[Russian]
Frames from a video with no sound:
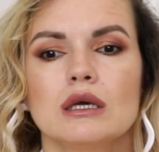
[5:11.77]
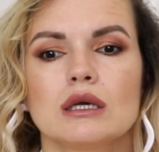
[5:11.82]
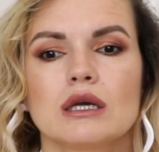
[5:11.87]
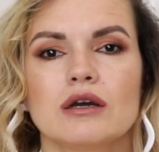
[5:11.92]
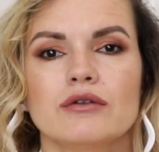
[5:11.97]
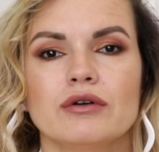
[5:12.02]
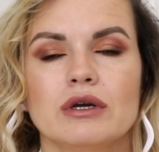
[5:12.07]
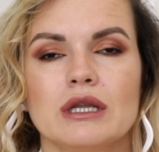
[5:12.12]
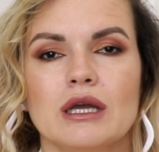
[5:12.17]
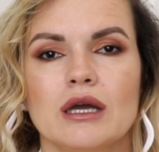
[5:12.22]

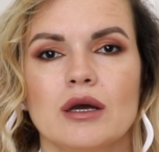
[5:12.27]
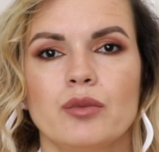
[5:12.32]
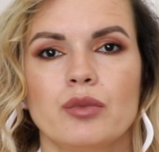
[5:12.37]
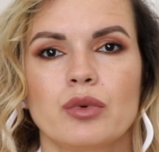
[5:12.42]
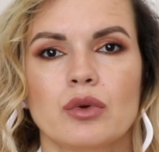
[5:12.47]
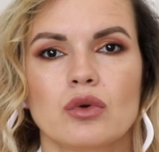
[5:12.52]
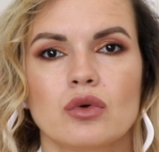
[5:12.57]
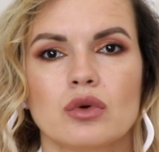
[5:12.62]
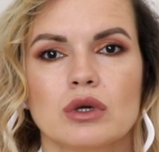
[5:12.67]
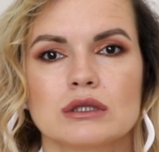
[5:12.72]
Говоря
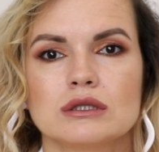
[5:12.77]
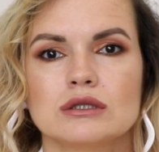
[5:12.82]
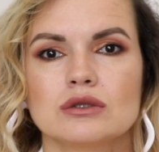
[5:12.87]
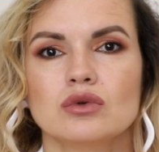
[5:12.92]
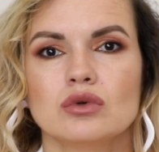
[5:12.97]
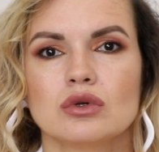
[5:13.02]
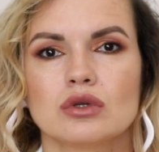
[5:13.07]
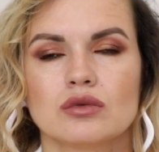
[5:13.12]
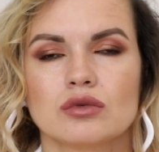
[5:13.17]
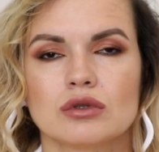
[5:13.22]
про
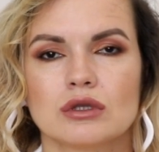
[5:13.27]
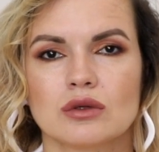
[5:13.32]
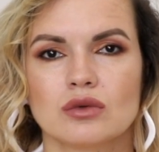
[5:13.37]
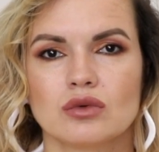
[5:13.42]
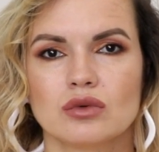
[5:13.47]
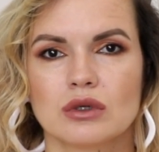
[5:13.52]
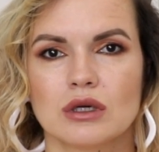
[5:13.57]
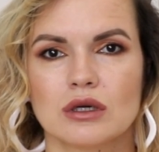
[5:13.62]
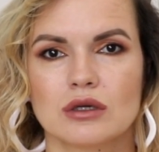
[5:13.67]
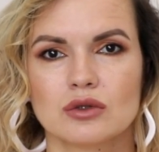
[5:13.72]
категорию вот
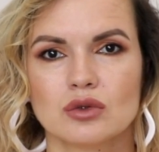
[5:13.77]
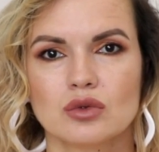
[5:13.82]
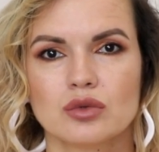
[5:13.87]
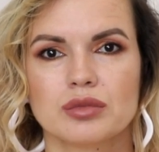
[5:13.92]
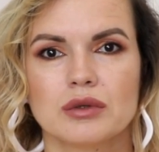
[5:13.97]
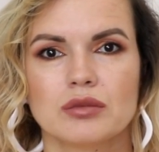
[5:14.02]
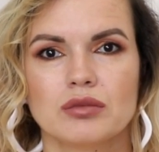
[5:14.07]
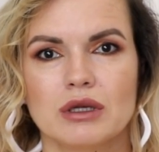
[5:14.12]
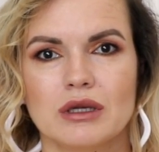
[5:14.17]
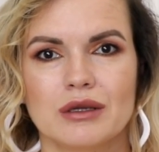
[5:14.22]
такую, как
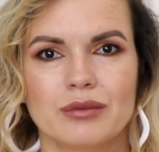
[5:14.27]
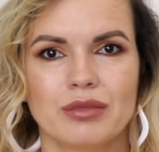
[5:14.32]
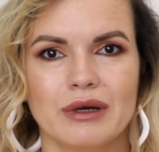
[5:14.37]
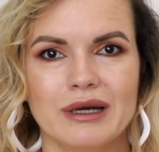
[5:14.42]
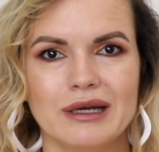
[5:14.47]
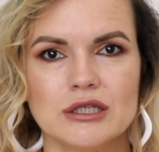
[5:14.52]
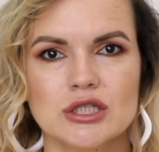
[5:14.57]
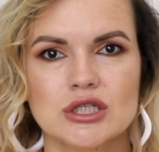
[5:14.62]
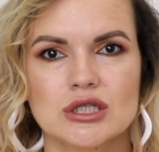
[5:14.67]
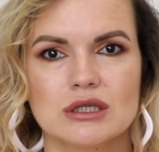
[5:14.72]
нубами
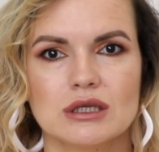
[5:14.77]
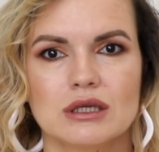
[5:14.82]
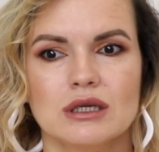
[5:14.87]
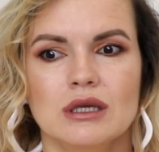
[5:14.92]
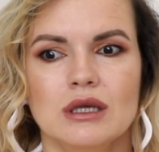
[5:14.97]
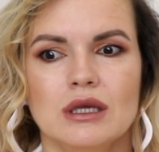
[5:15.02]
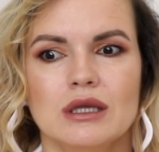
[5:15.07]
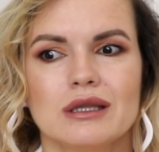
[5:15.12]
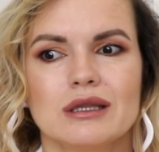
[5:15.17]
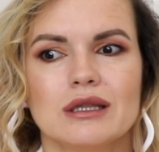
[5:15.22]

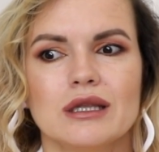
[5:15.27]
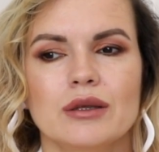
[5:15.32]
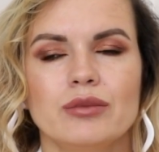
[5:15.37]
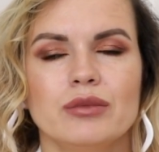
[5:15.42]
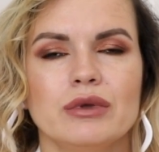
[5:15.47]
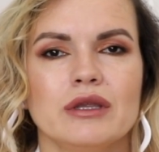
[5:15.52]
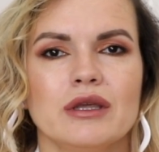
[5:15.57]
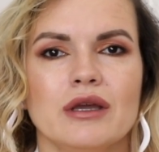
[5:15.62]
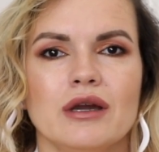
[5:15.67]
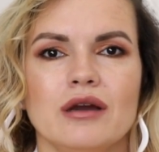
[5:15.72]
либачи, для
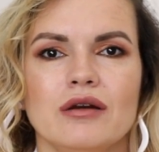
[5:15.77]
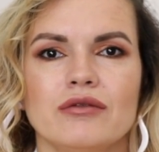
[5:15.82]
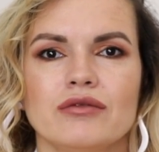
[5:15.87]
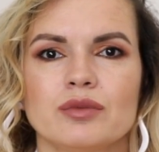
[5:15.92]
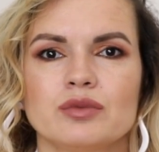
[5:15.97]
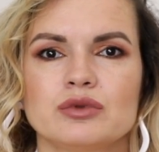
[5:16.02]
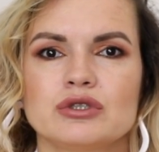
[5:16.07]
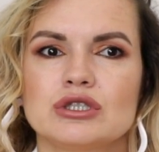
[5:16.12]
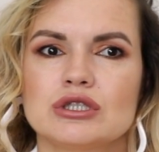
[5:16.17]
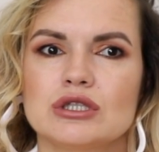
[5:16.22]
меня
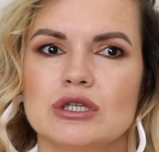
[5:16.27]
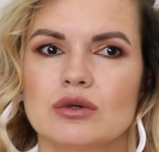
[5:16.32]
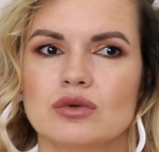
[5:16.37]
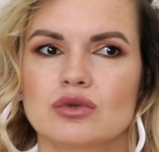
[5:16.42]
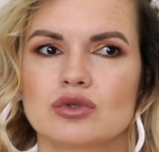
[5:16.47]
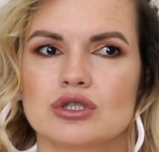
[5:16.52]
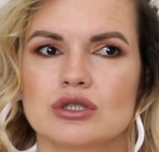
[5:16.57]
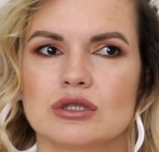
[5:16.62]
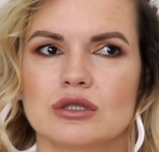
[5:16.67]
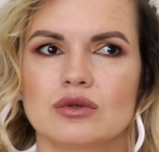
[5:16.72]
вообще
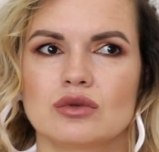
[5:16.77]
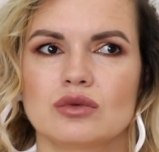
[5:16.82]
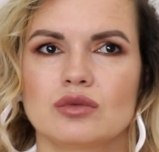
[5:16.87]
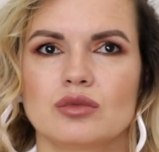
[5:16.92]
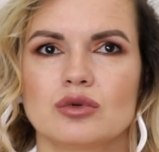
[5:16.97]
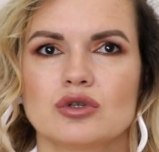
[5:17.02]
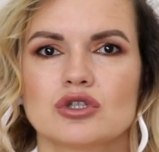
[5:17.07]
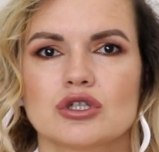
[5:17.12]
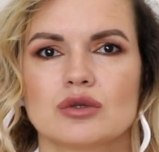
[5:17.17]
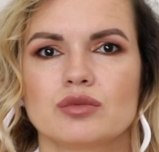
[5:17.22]
уже, ну,
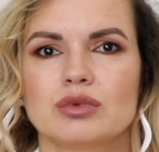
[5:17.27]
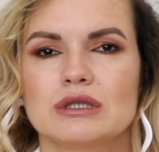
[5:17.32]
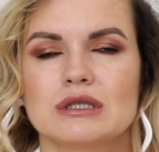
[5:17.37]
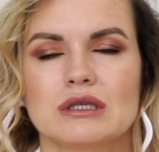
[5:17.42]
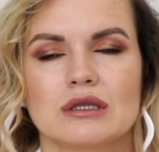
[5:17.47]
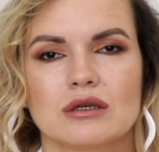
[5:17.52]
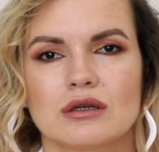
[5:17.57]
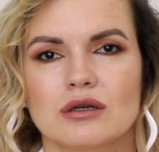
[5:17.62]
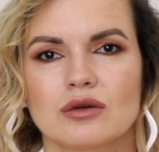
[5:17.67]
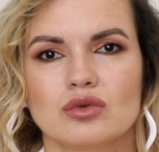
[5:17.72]
может
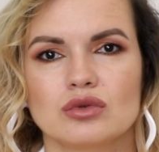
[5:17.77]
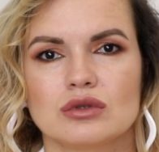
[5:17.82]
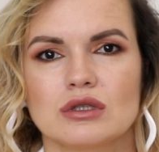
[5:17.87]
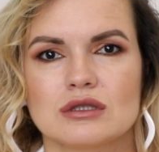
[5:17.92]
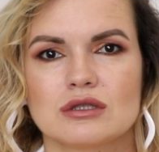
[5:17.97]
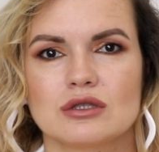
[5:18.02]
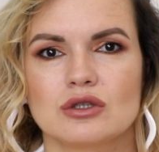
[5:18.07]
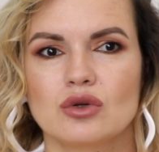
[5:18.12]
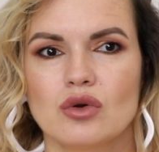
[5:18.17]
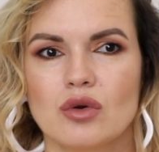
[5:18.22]
быть, я на
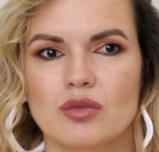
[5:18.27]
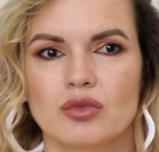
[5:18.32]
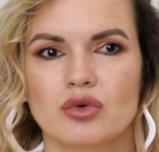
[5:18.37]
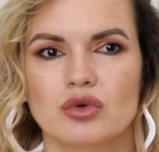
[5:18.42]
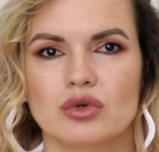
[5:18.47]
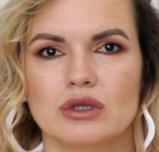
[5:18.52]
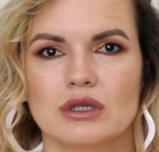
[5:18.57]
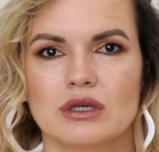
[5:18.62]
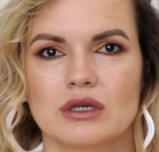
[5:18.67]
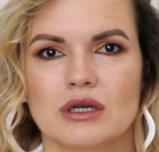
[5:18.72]
какую-то
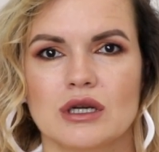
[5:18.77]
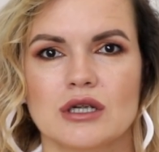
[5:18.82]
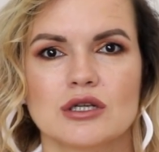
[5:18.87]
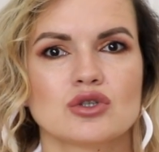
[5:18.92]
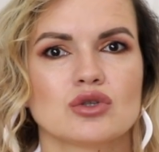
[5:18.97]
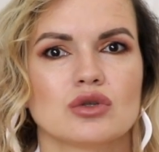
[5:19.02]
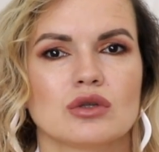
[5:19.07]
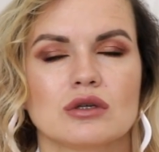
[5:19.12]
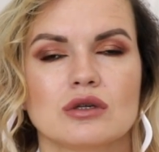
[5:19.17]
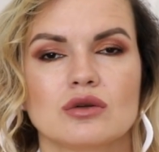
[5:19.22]
съемку и
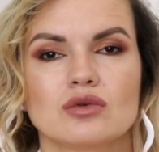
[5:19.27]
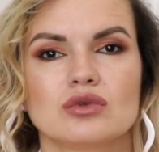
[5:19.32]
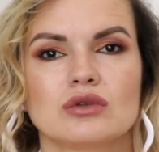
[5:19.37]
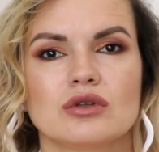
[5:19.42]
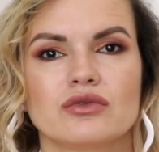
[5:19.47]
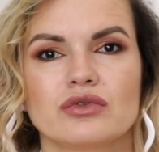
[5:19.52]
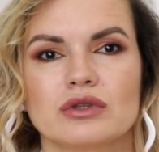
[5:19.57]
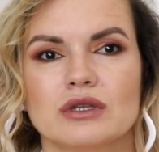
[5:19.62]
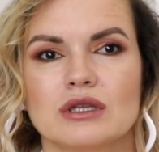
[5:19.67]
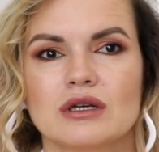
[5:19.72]
накрашу, на
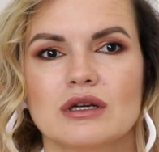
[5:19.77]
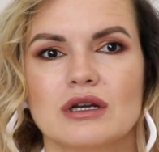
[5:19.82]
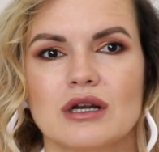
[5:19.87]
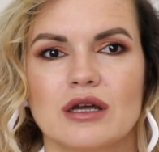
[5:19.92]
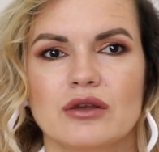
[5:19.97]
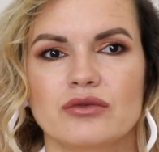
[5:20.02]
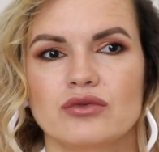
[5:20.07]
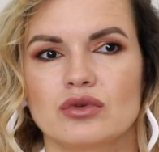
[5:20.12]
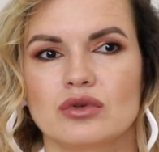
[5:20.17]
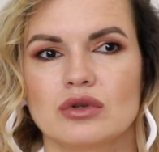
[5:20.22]
какую-то
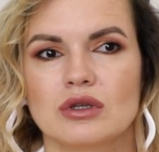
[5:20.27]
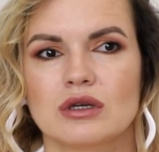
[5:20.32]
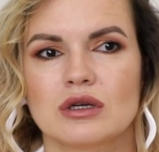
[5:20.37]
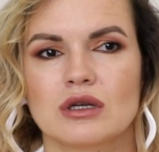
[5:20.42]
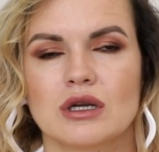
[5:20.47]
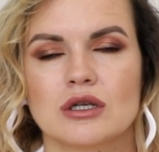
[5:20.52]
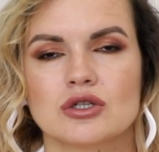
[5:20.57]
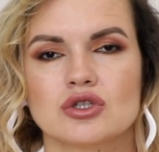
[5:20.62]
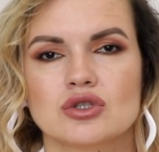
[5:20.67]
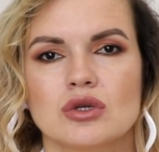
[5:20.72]
фотографию
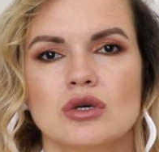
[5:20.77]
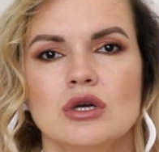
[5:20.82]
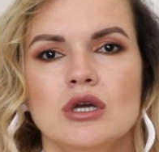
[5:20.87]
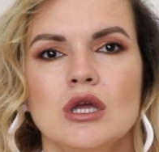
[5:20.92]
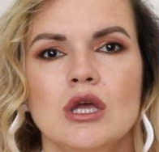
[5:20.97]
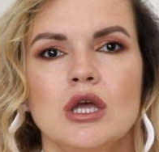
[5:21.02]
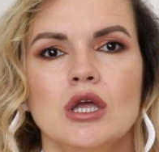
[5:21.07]
накрашу,